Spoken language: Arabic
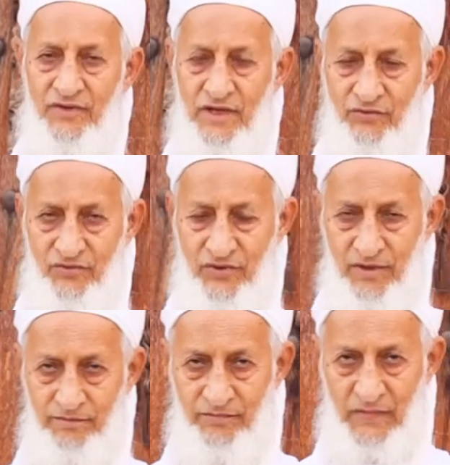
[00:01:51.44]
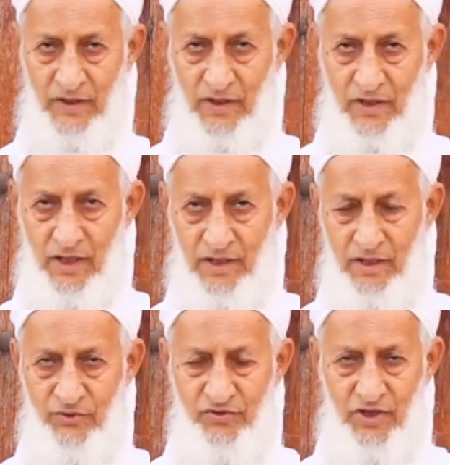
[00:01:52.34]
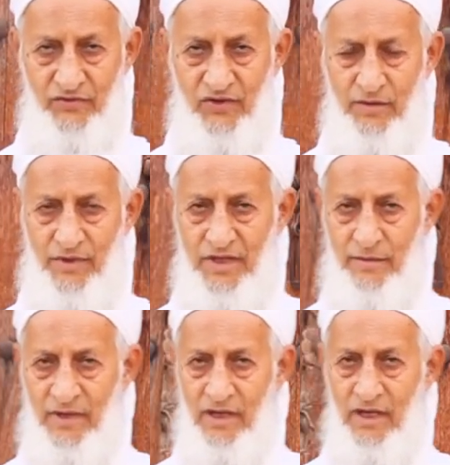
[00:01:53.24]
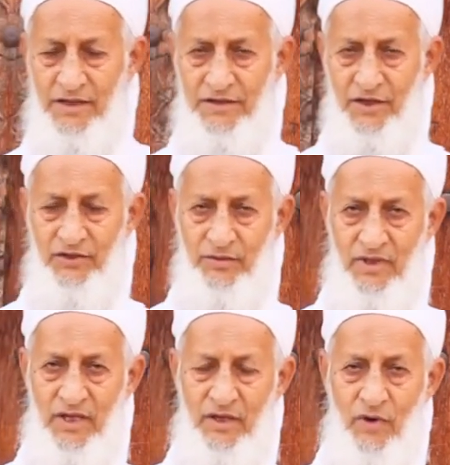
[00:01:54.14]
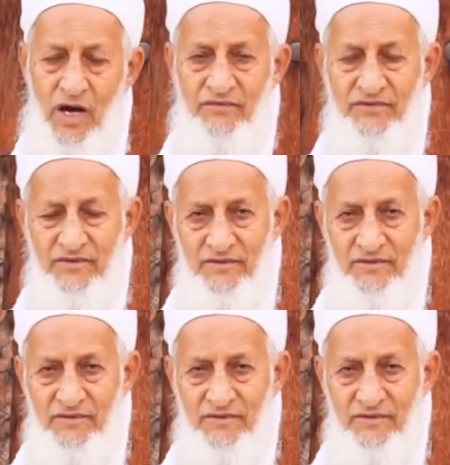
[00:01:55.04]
الصلاة والسلام النبي صلى الله عليه وسلم عندما رآها تقدم إليه وقف